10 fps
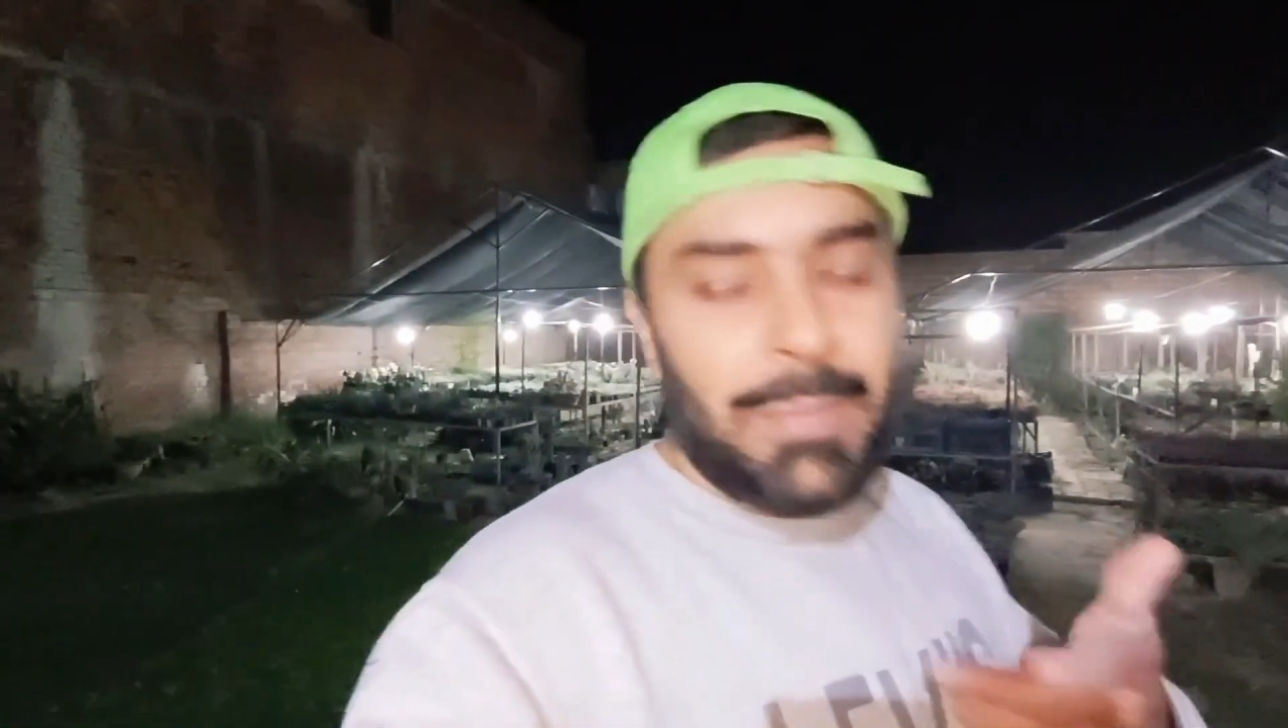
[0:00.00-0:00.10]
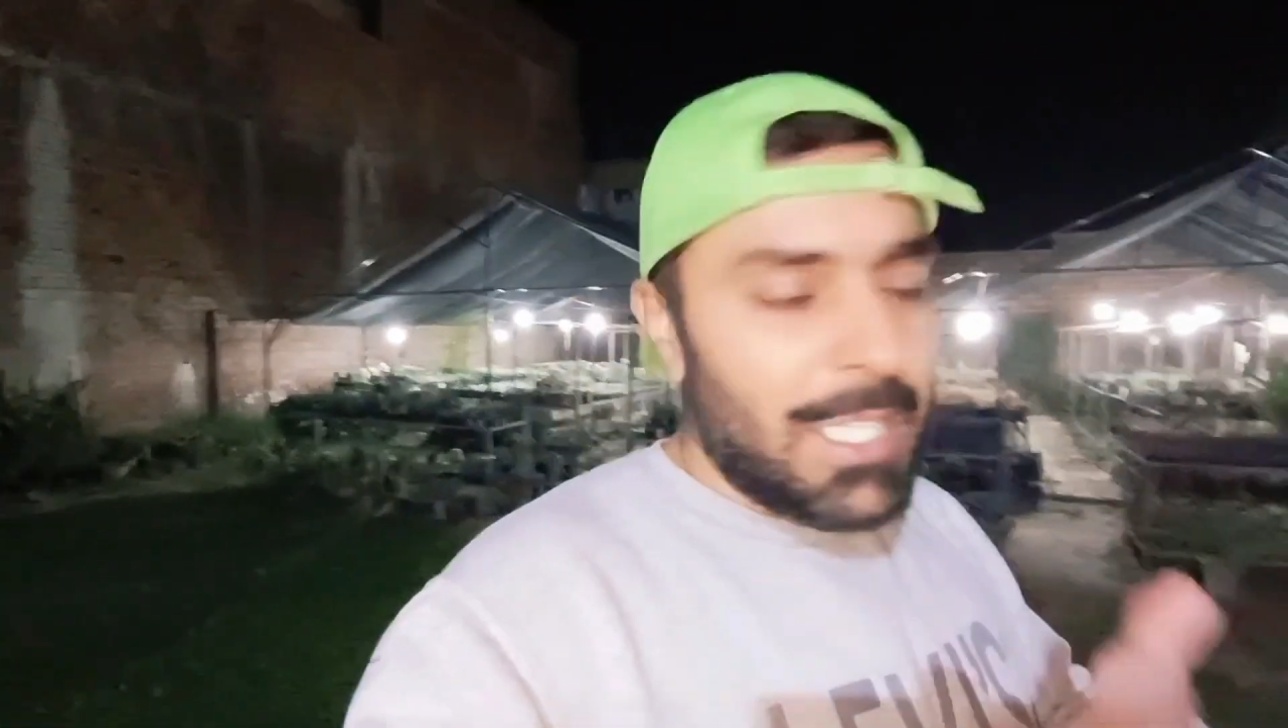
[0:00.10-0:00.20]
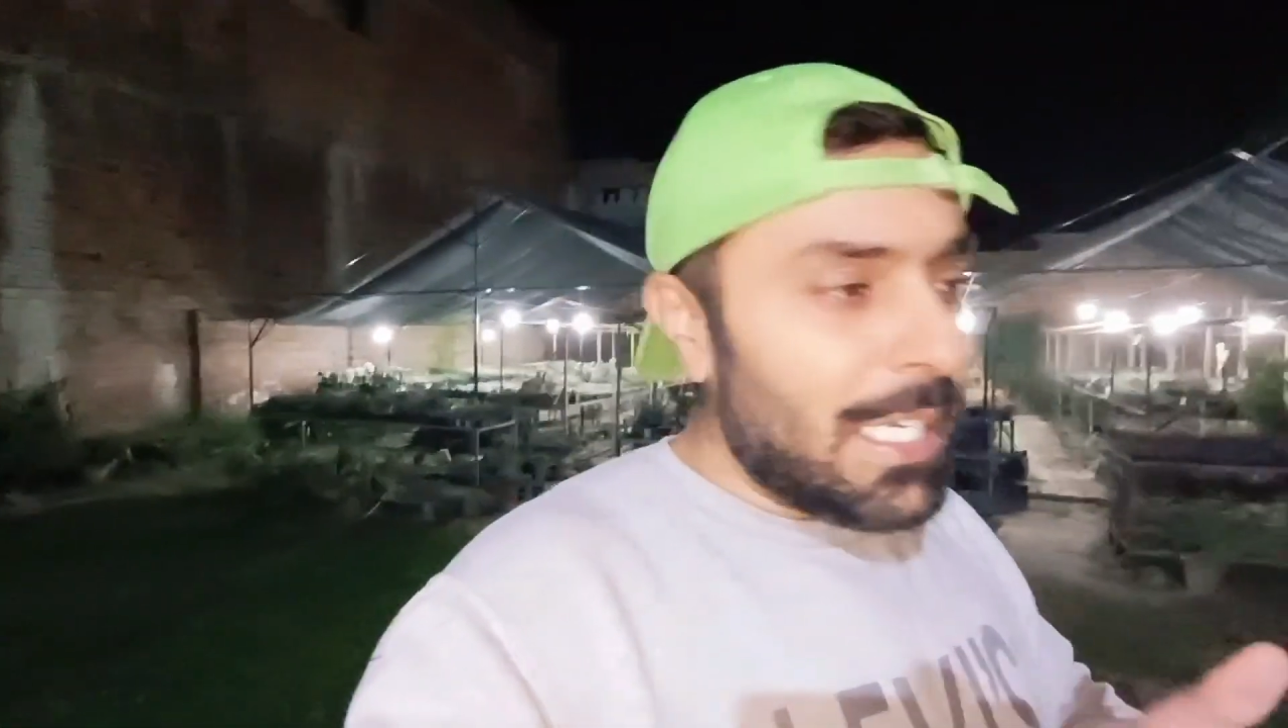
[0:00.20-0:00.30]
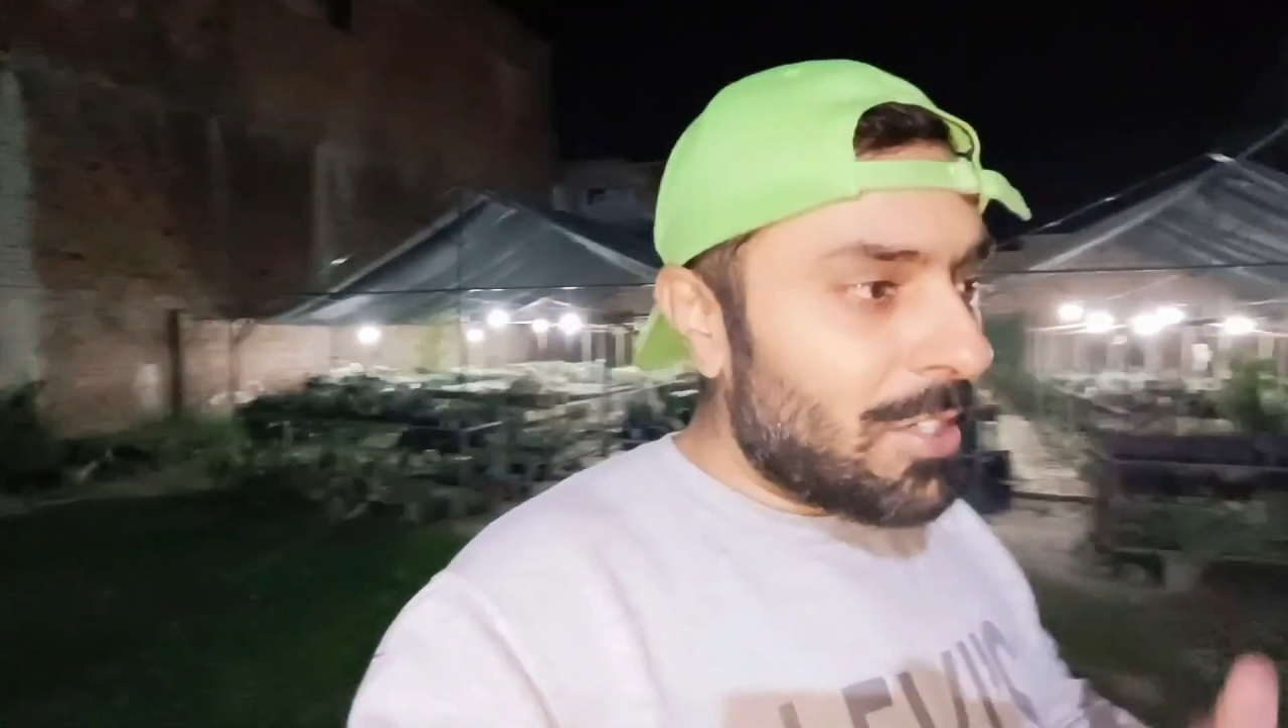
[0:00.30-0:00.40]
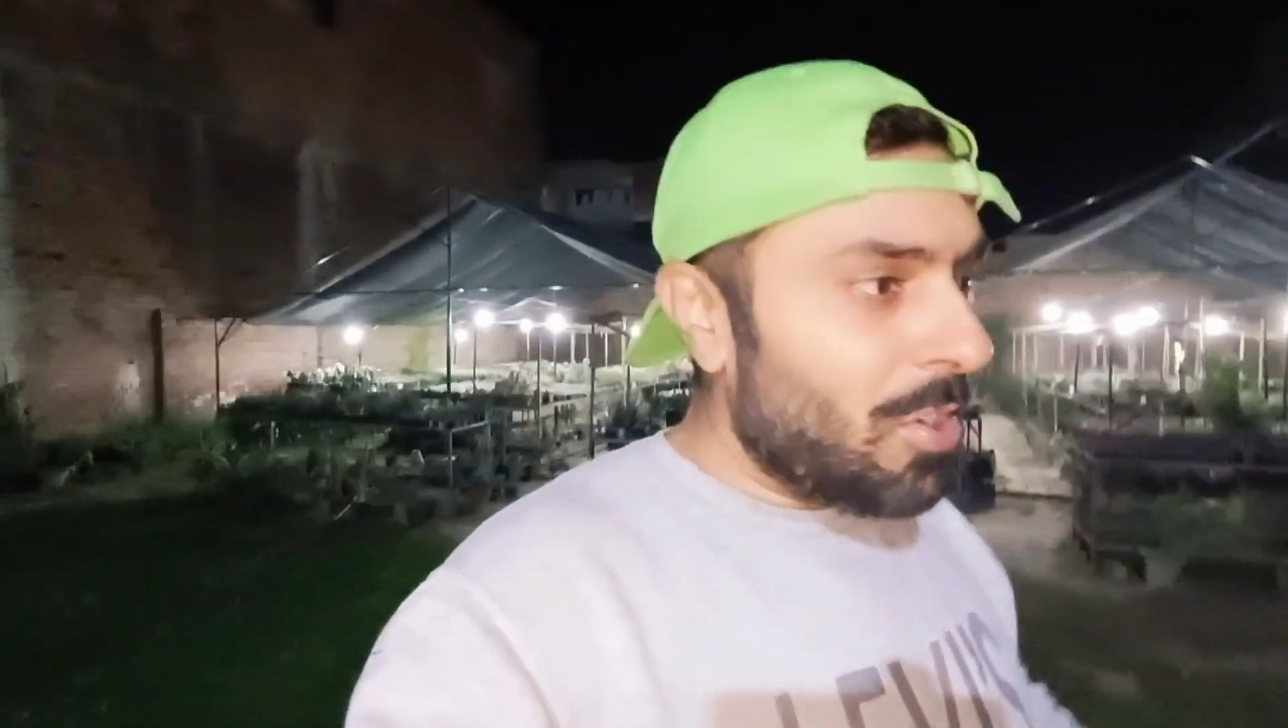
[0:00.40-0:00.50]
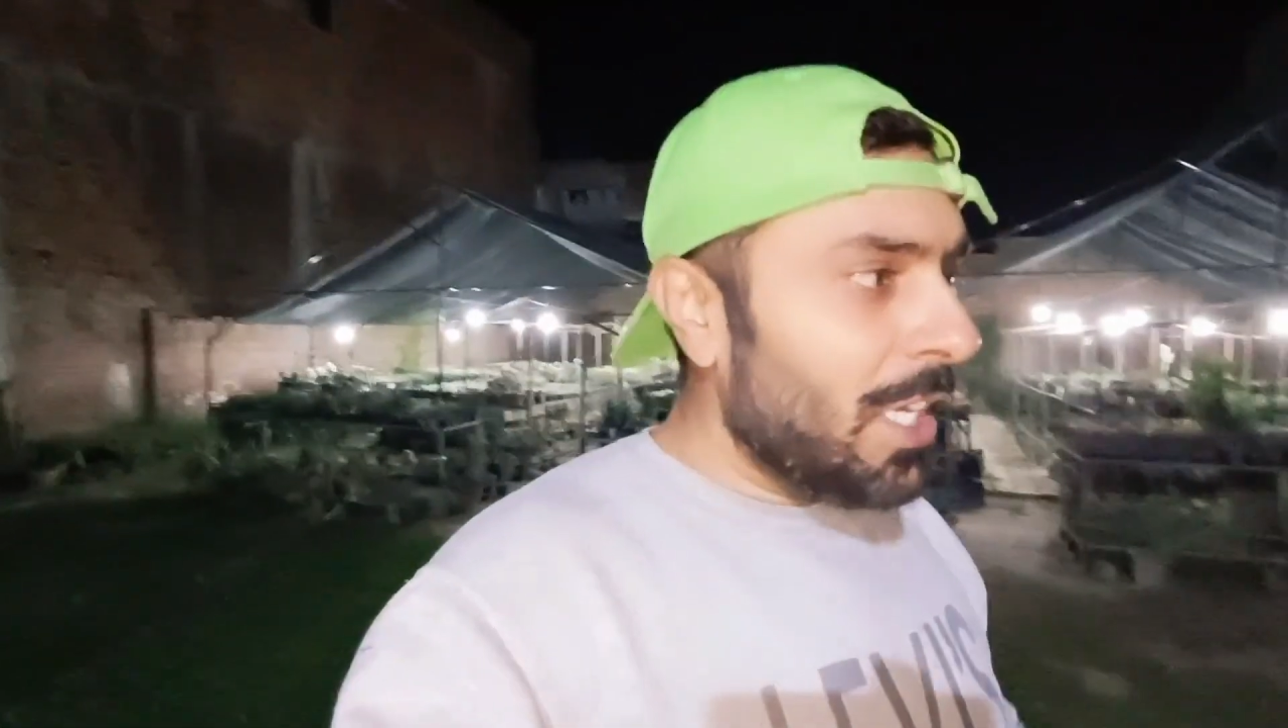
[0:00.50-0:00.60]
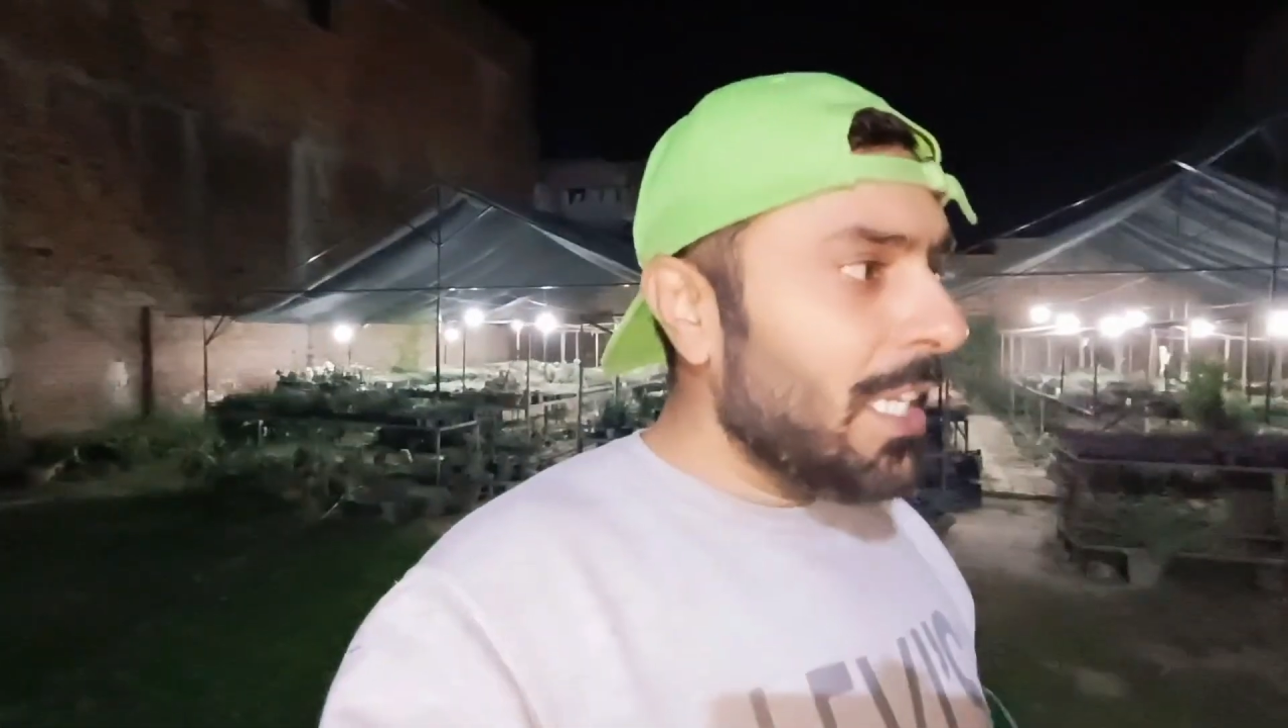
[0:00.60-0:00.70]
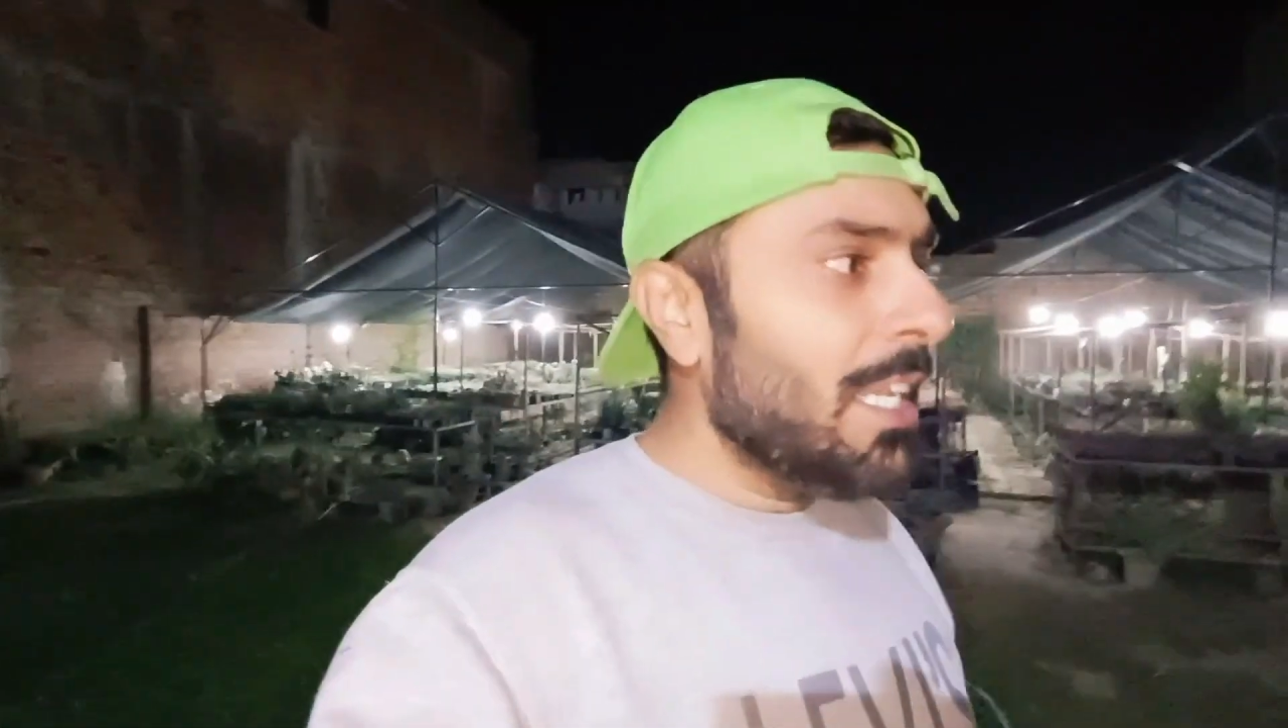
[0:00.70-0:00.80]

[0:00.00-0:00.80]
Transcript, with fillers: अभी ये ट्रॉली